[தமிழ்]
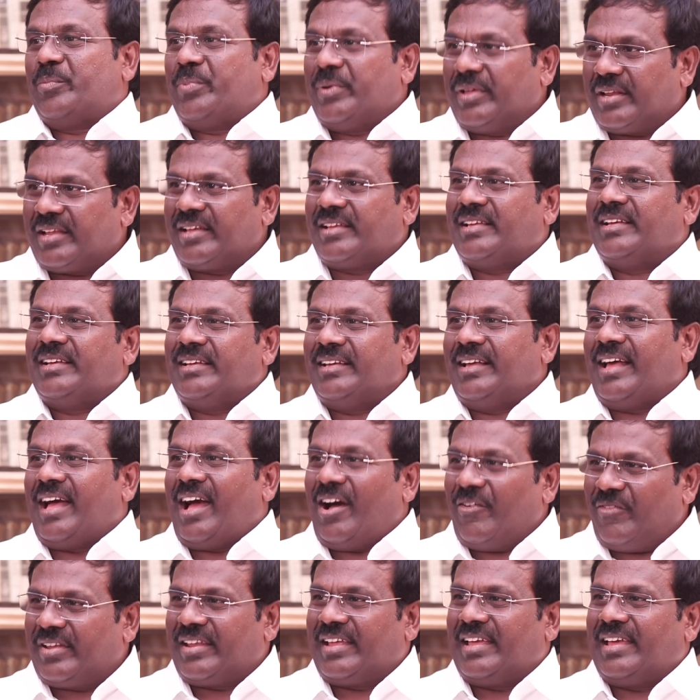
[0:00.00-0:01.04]
பிறகு
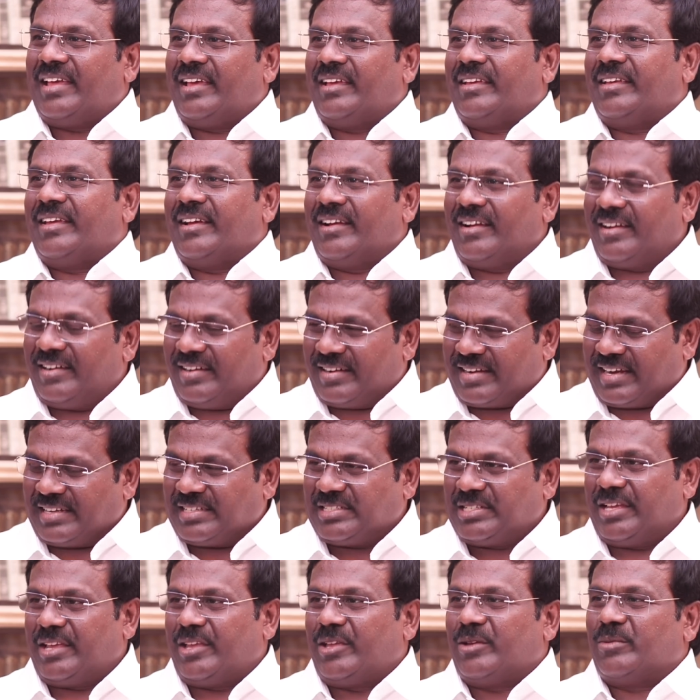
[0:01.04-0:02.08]
அவரே எங்கள்
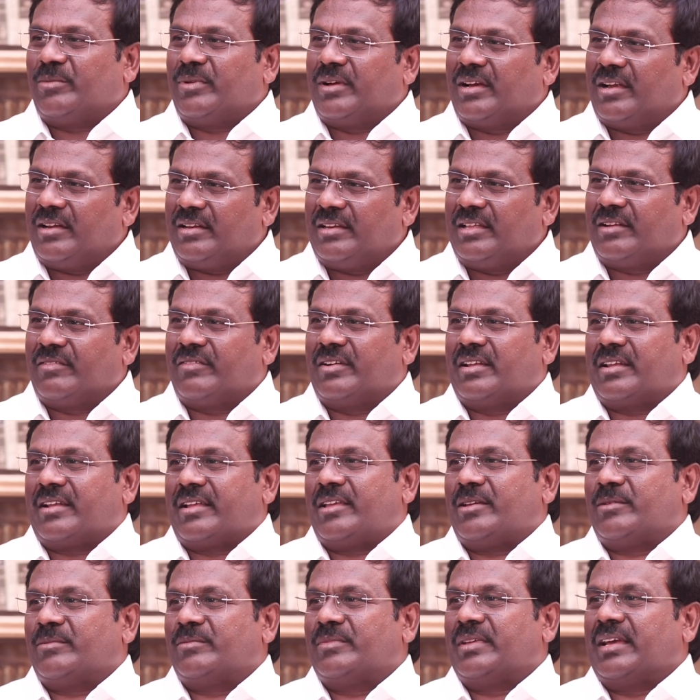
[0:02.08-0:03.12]
கட்சியையும் எங்கள்
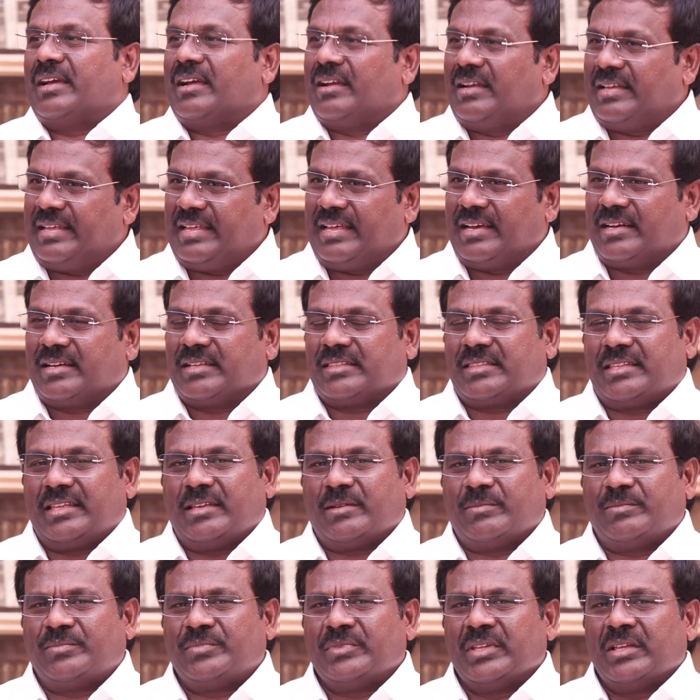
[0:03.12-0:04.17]
நிறுவனரையும் எங்கள்
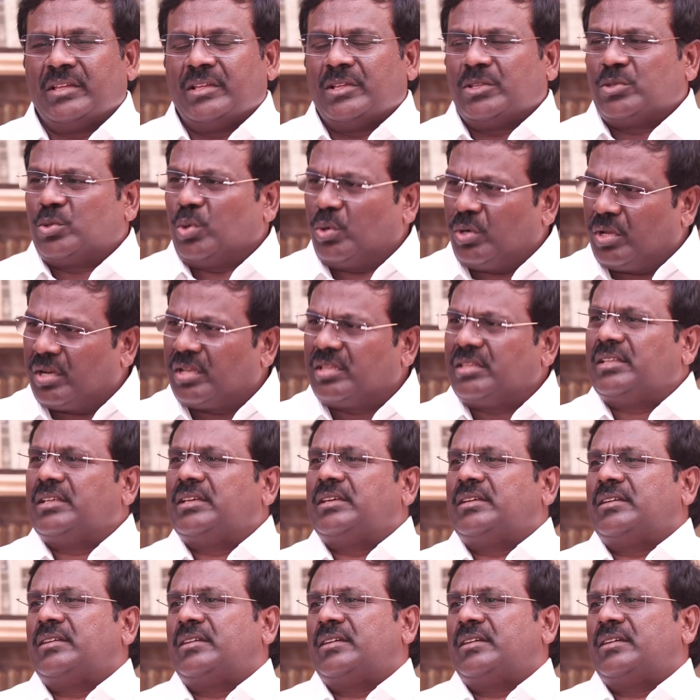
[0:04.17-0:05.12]
இயக்கத்தையும் தொடர்ந்து